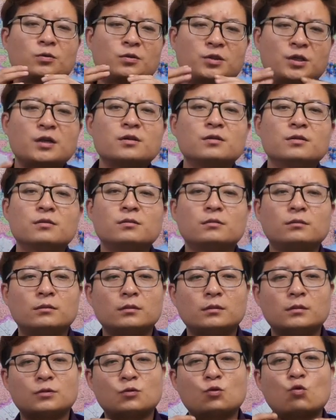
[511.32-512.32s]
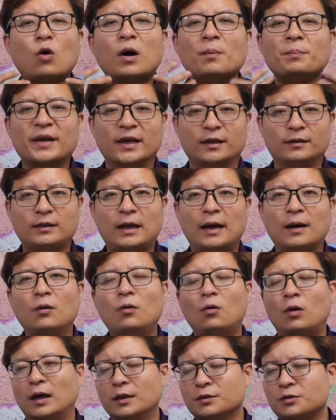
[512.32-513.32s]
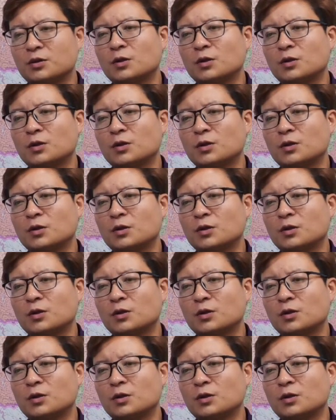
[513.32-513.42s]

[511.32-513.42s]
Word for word: 正光冕堂皇，